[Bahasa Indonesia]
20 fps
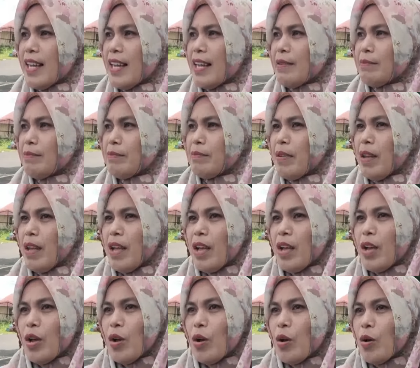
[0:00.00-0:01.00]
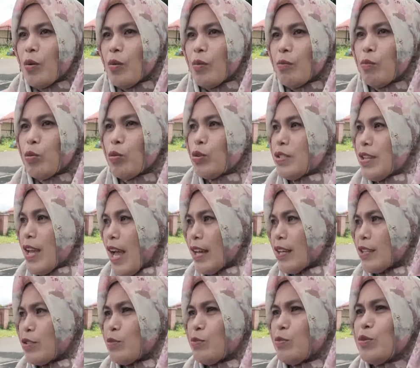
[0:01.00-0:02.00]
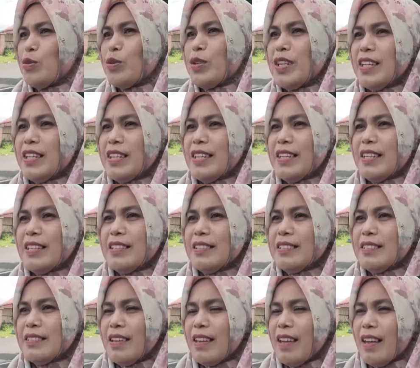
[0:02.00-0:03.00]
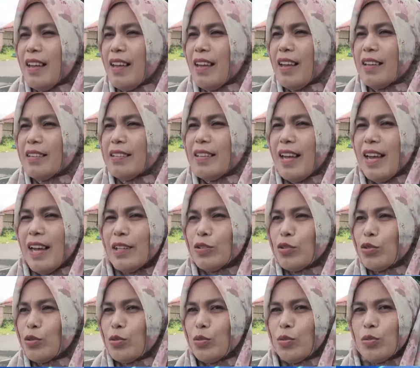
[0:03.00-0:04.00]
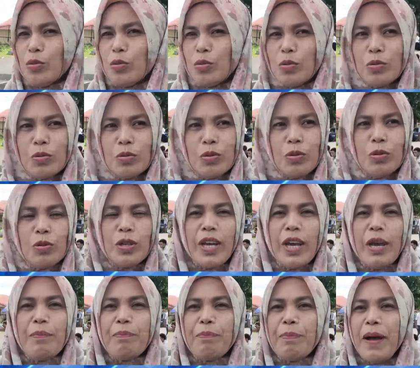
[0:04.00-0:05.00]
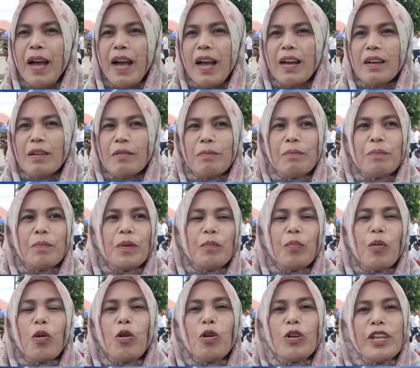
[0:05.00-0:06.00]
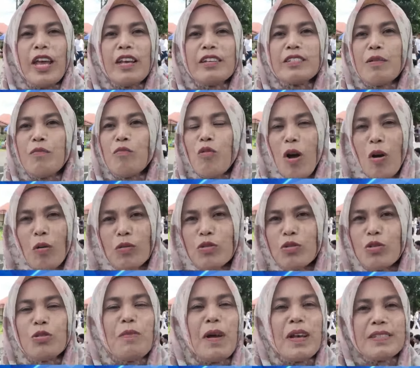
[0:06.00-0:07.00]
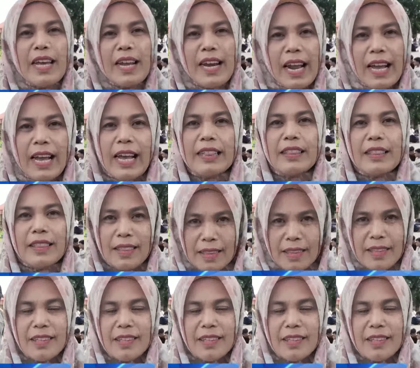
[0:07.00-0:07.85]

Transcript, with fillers: Anam, Bujang Sulen, Datu Kudo Kepang, hmm. pokoknya semua unsur masyarakat.